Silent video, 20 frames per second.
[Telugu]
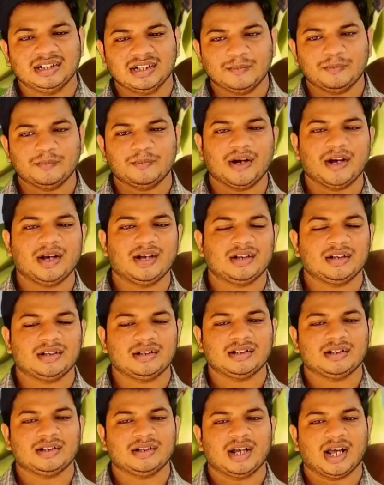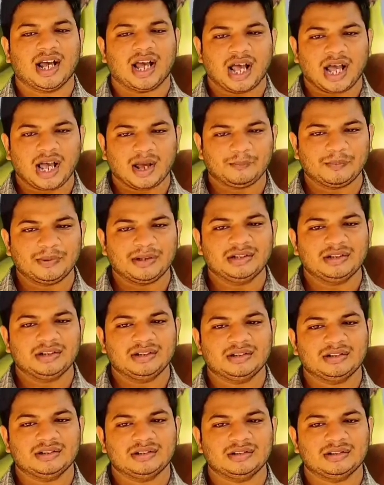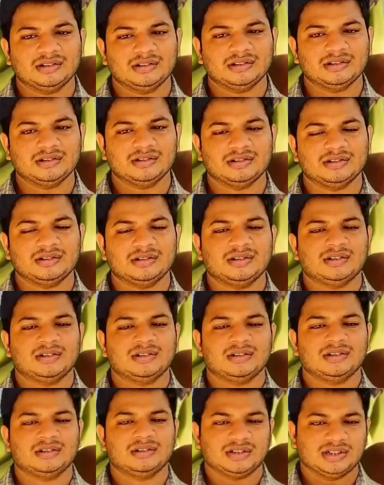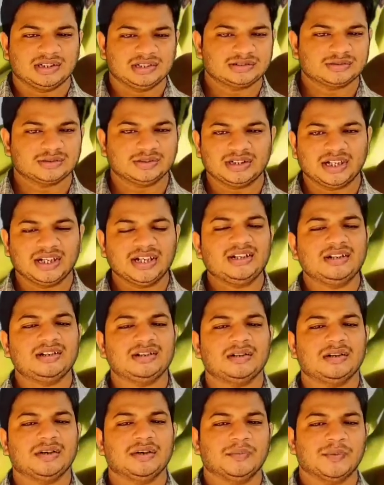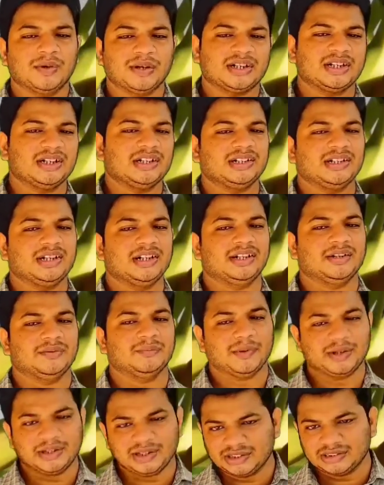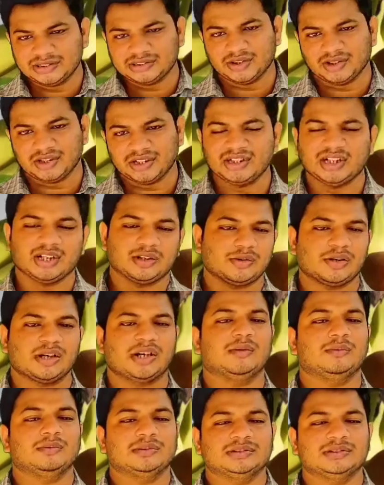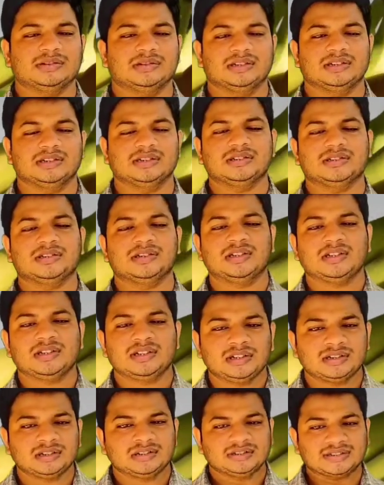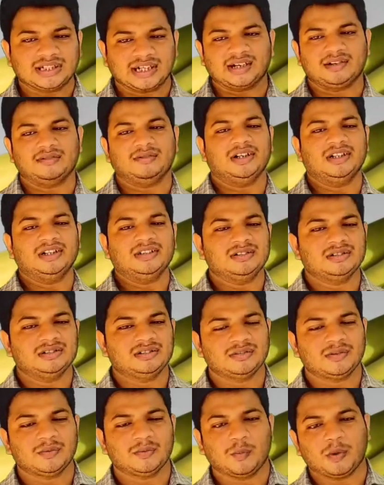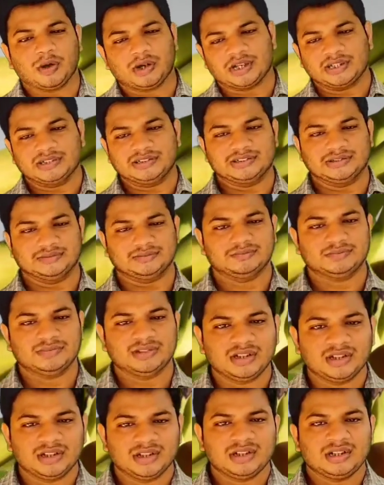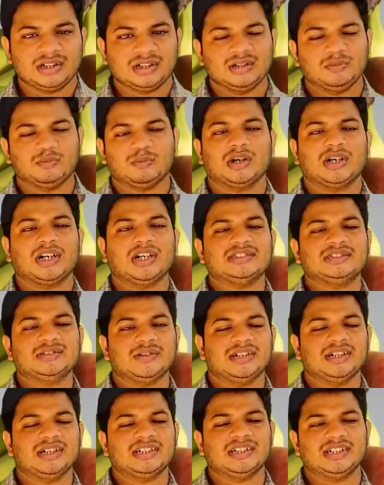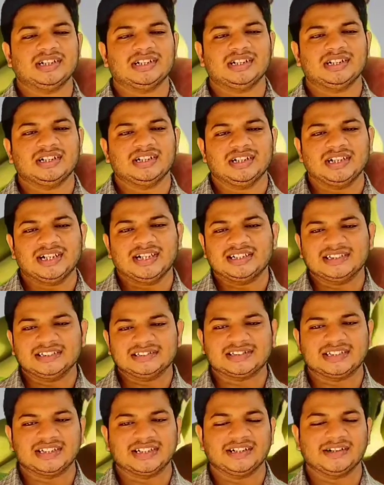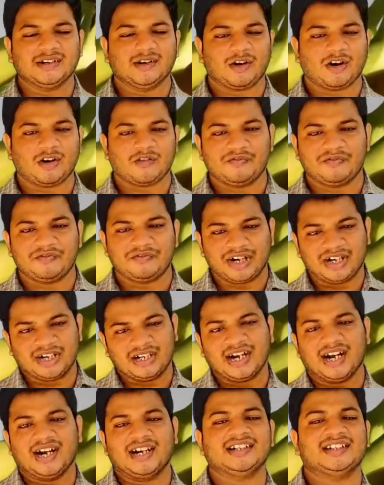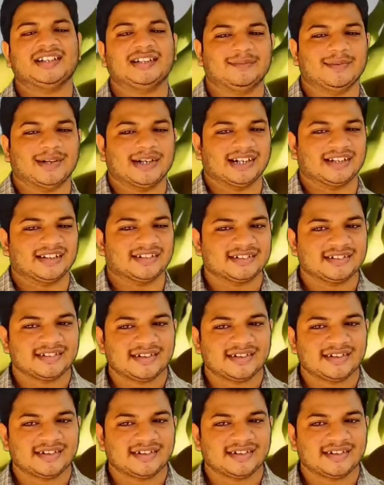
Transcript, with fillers: నిమ్మ యాపిల్ తీసుకుంటే మనకి ఈ మెగ్నీషియం అనేది ఎక్కువగా లభిస్తుంది సెకండ్ వన్ పొటాషియం ఈ పొటాషియం అనేది లేడీస్కి ఒక ఫ్రెండ్ లాంటిది అనమాట